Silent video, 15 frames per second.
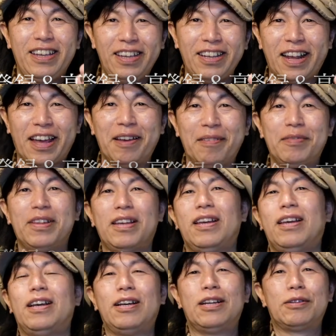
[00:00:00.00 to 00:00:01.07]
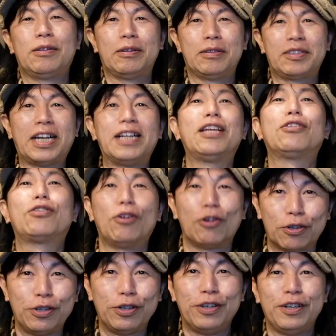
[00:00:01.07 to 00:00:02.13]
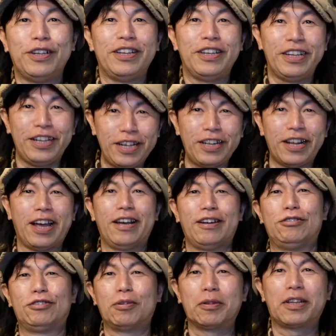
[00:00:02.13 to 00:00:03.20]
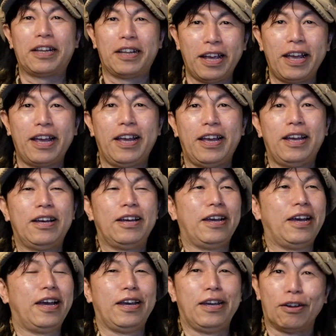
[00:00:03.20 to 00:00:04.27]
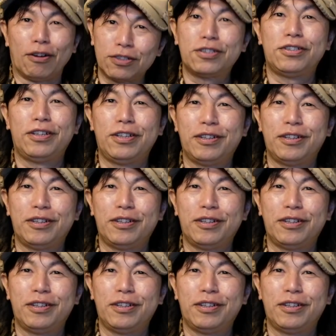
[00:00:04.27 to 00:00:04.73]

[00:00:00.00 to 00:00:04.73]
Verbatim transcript: いいねチャンネル登録いいねグッドボタンね、えー、よろしく